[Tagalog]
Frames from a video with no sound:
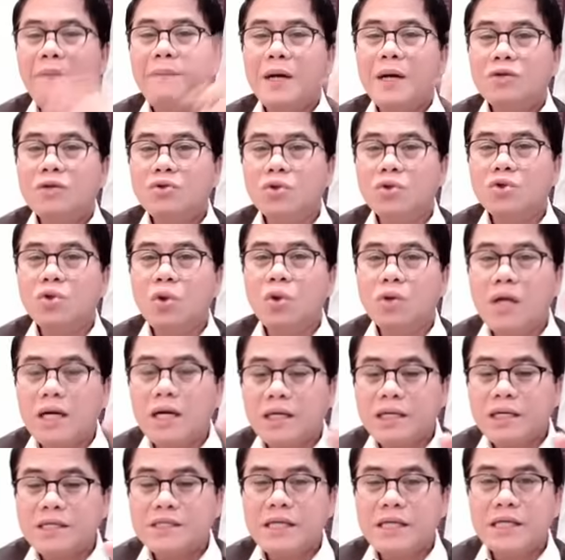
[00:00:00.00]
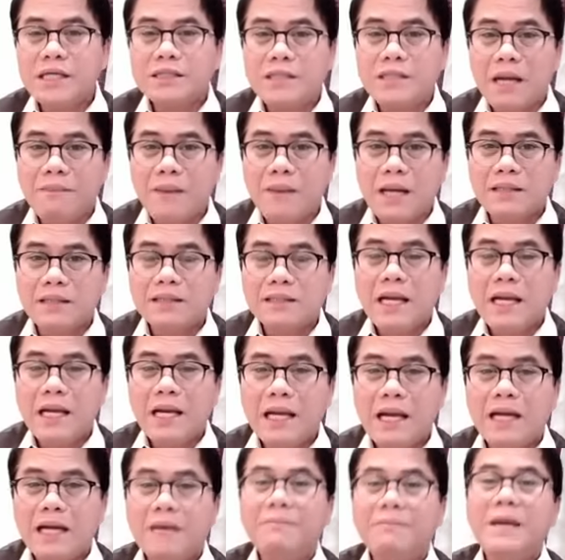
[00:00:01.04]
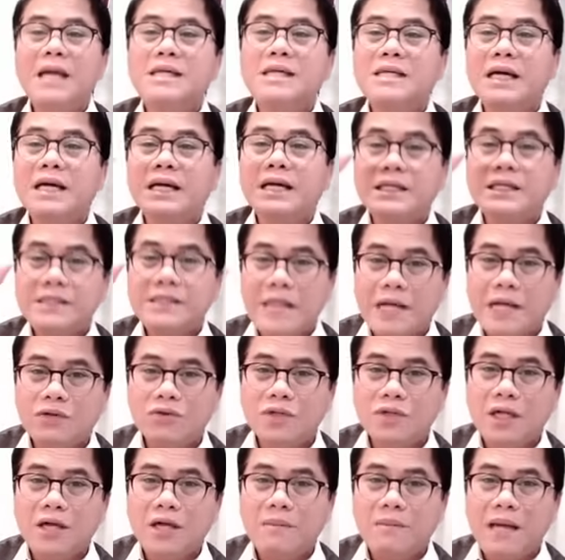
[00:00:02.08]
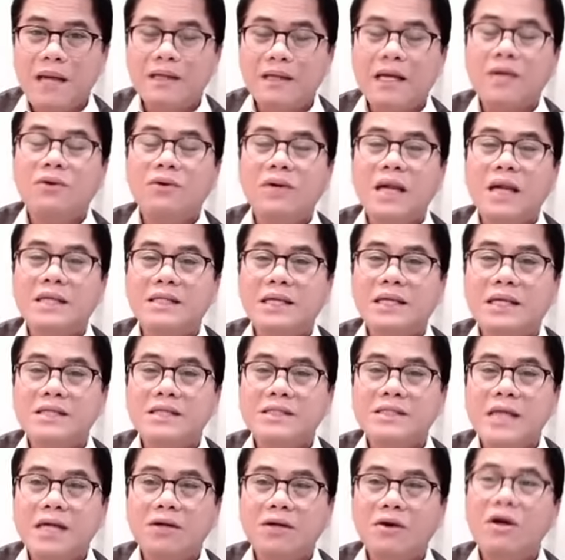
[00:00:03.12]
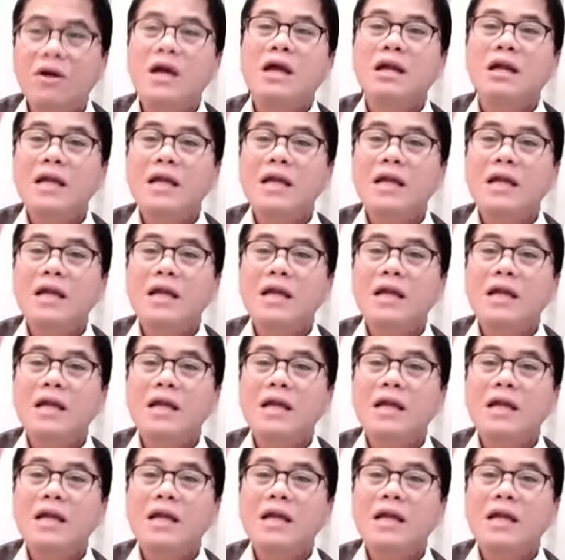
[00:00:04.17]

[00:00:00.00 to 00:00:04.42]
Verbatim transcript: Pagtutok ang Kristiyan sabat. Kaya lang, may isang Kristiyano din naman. Ano klase Kristiyano?